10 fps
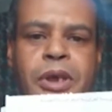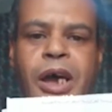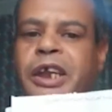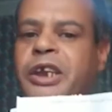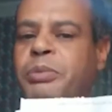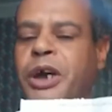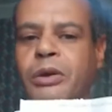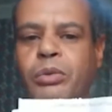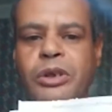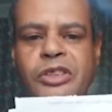انا اللي
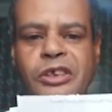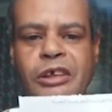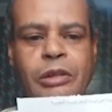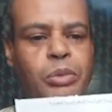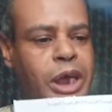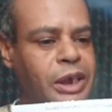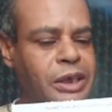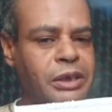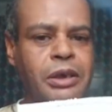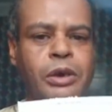باغي السيد
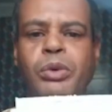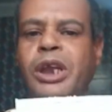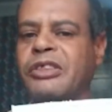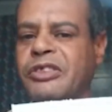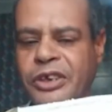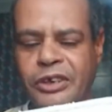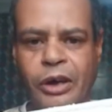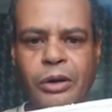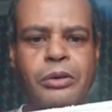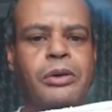الوالي ولايه
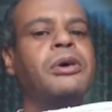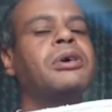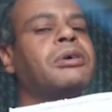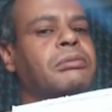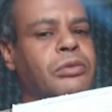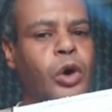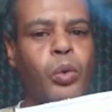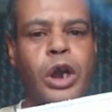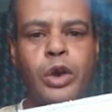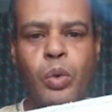سعيده
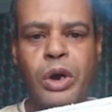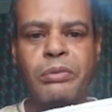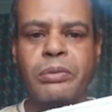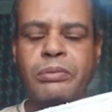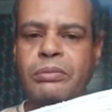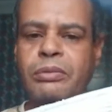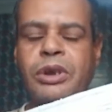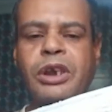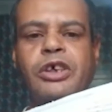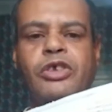هو الاول
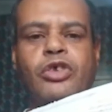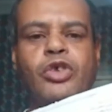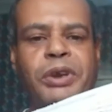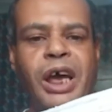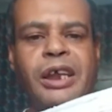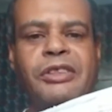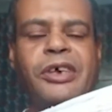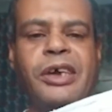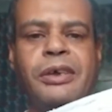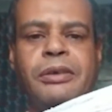اللي يجي يشوف الحاله
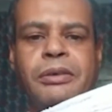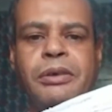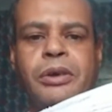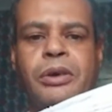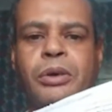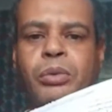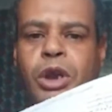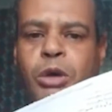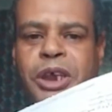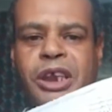تاعي
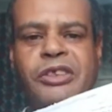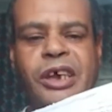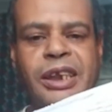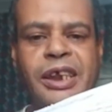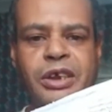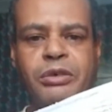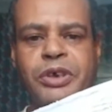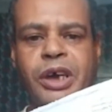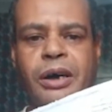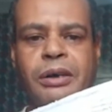والغبينه تاعي اللي راني
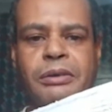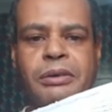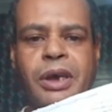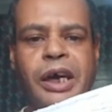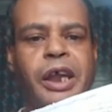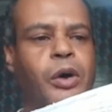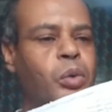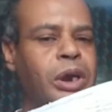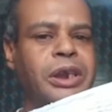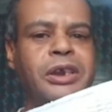فيها انا
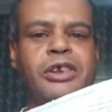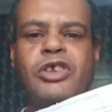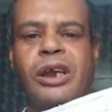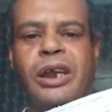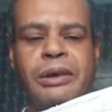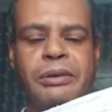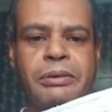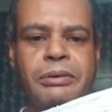هو اللي نلجا له